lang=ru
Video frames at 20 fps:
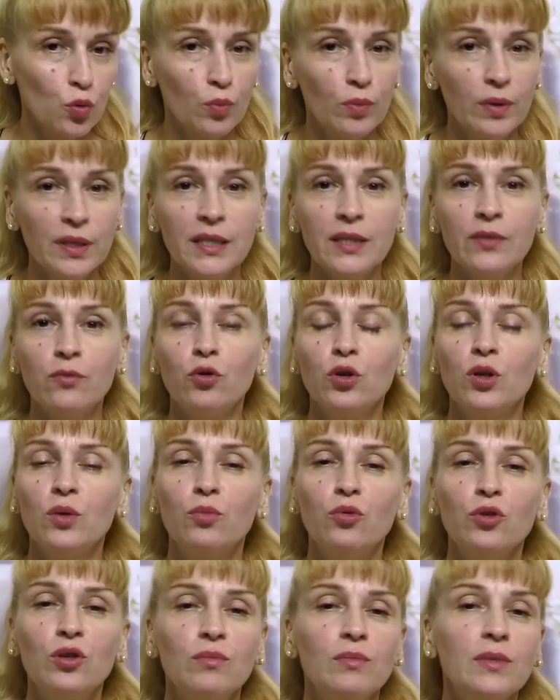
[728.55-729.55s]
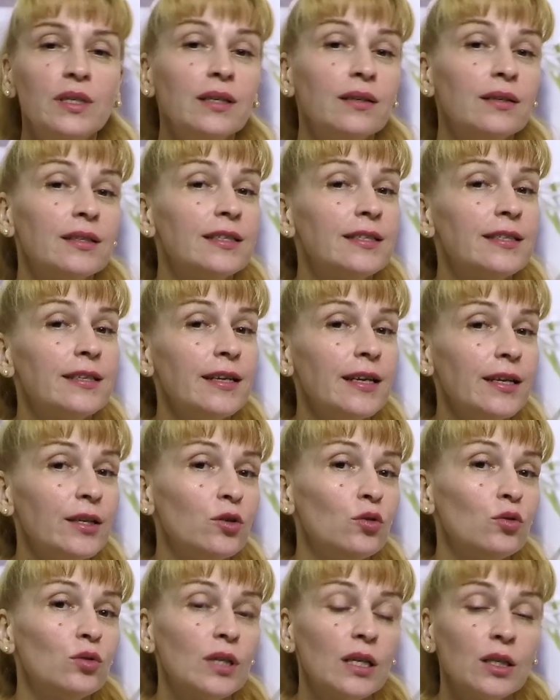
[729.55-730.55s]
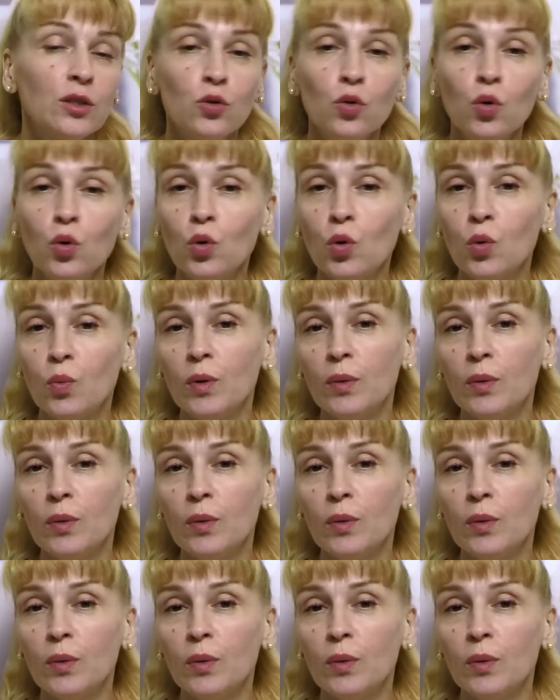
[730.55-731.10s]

Мы сегодня будем делать среднюю засолку.